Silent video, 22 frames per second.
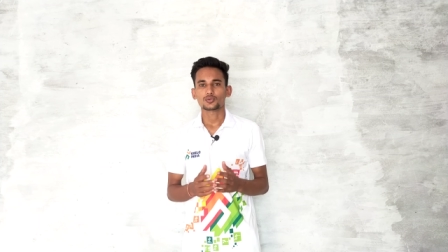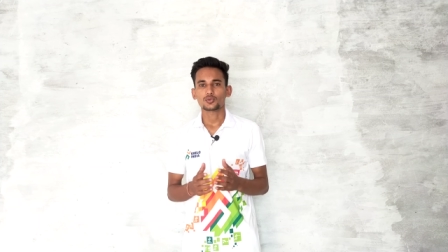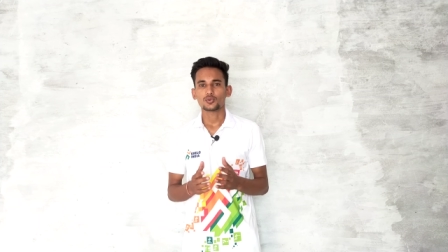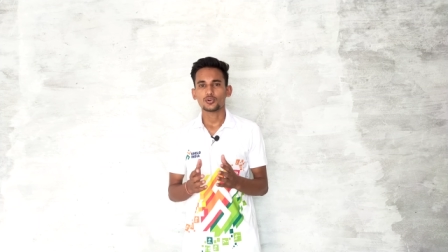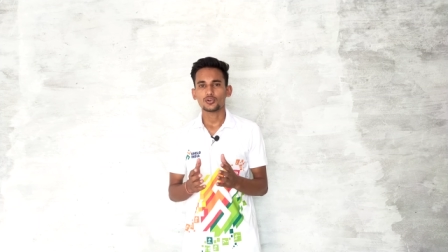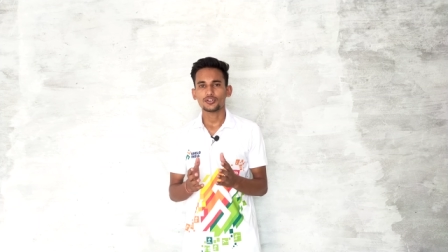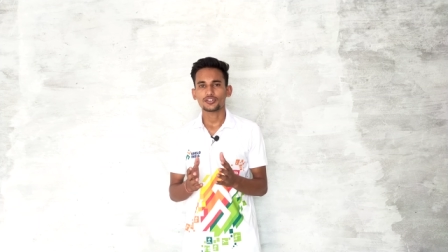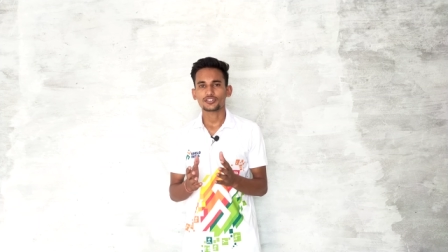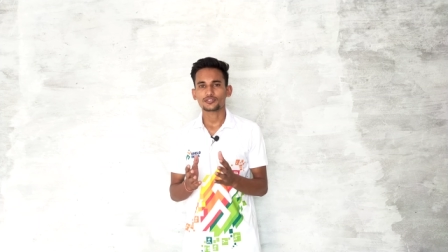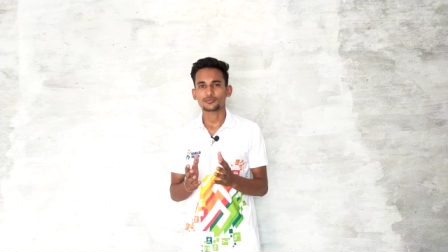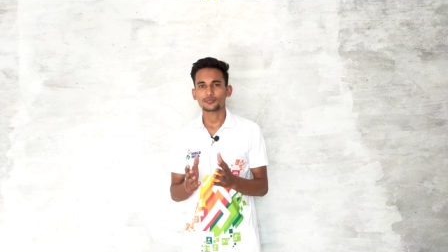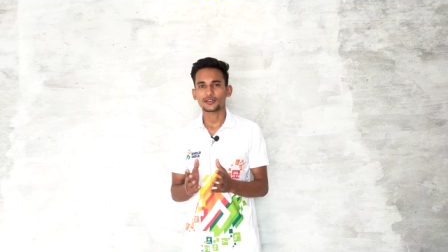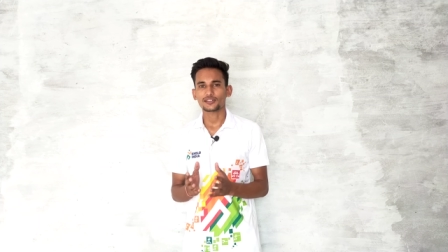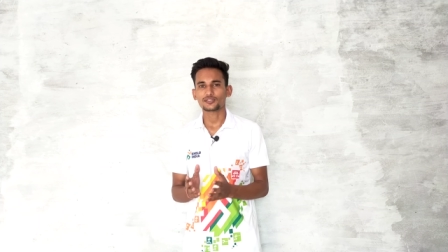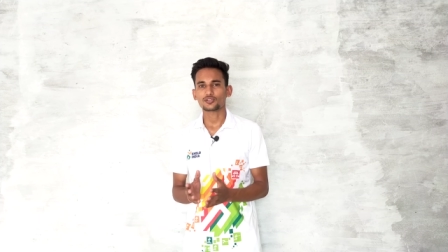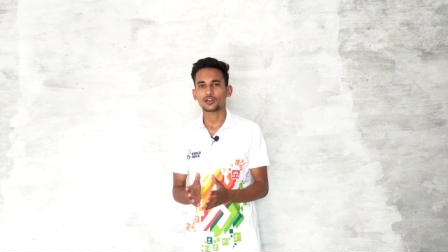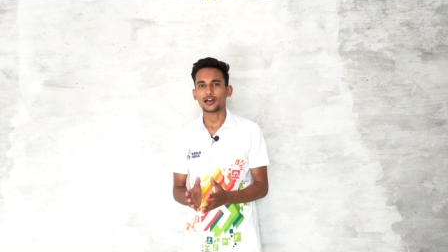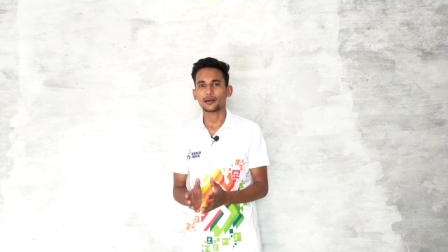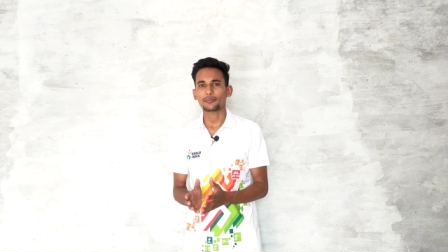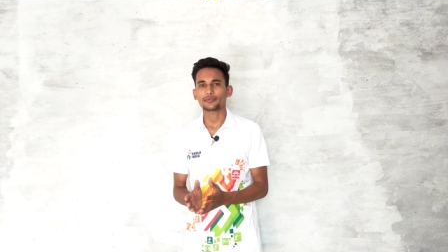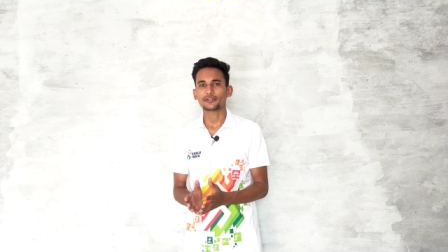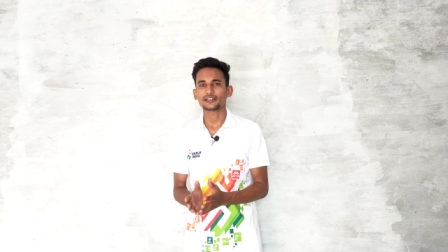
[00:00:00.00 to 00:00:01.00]
तो इसमें
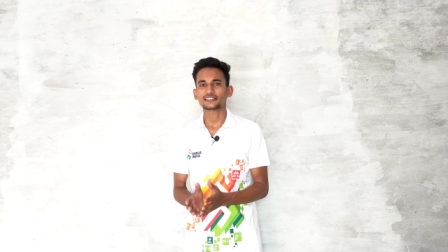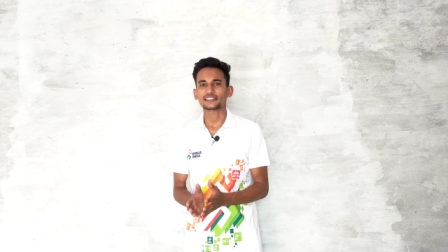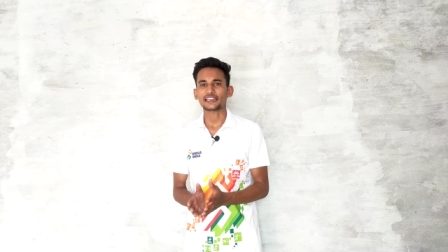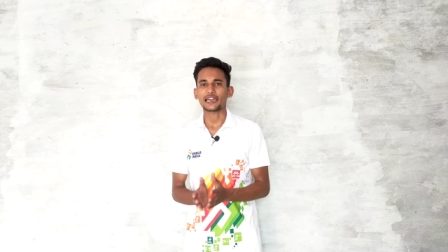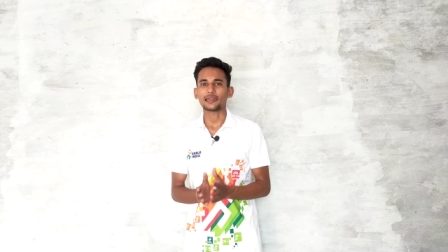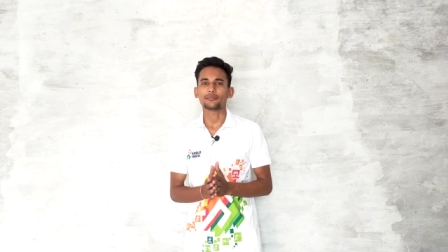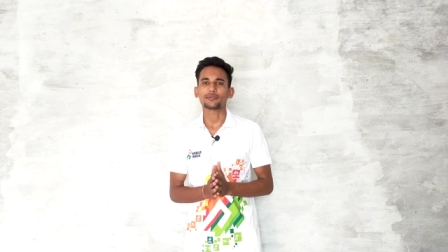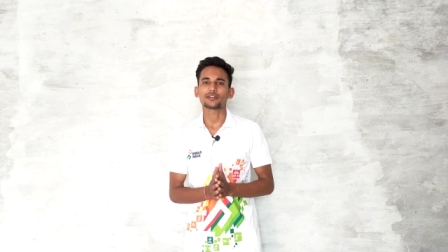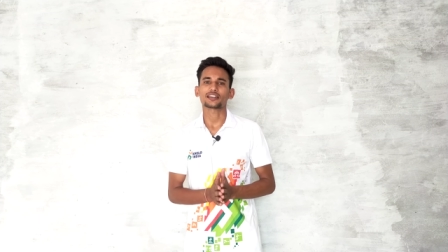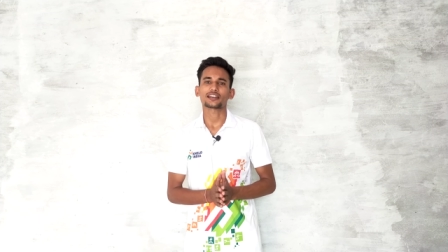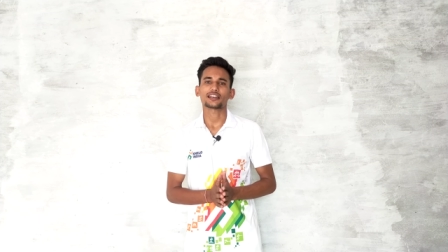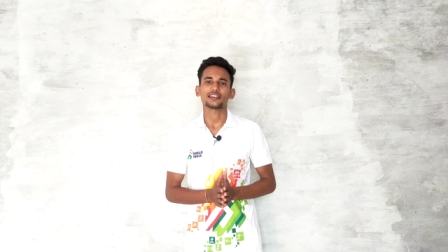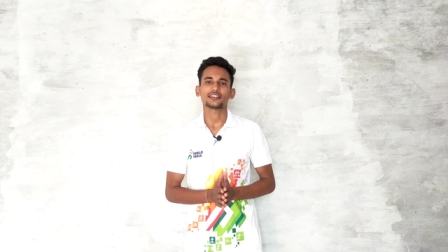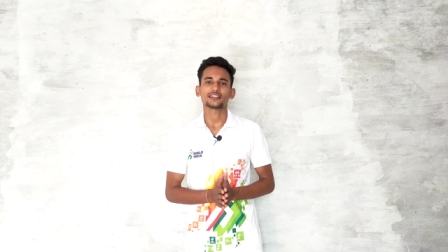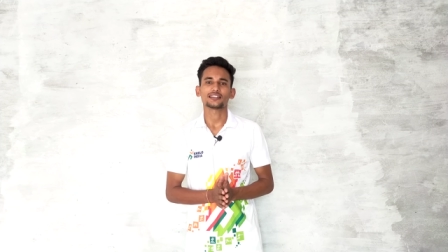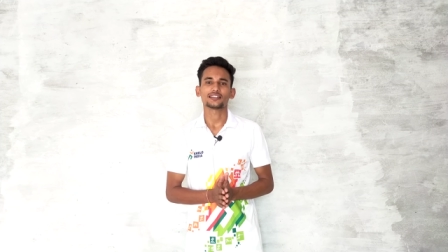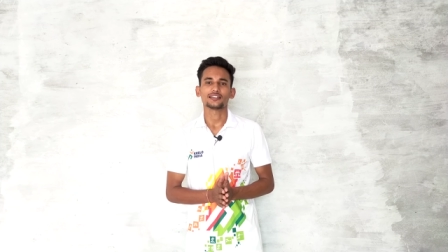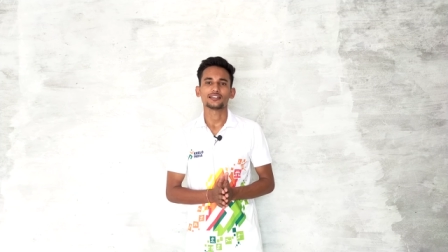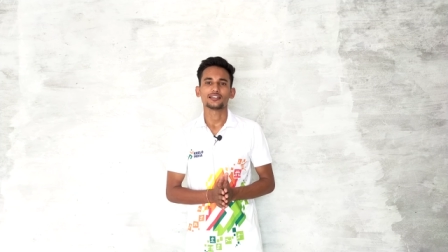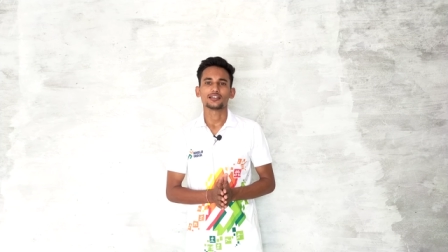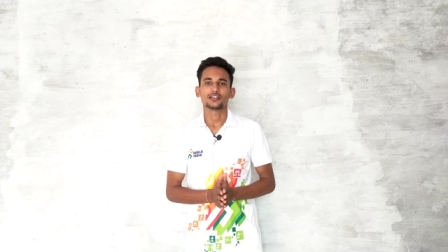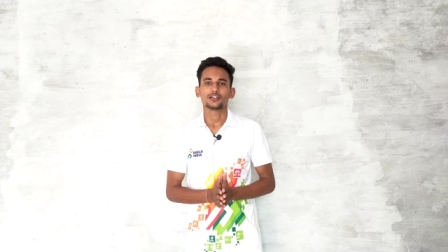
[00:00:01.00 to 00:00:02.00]
जो आपकी टाइमिंग
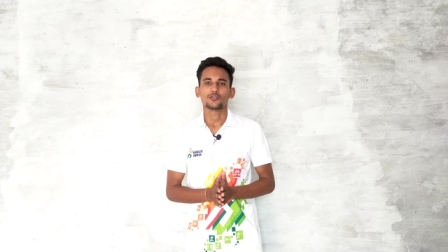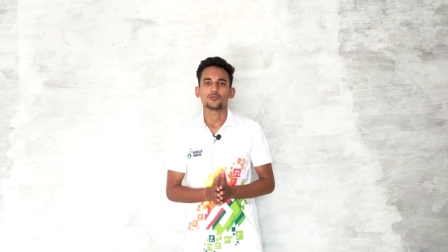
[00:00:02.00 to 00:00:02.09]
रहेगी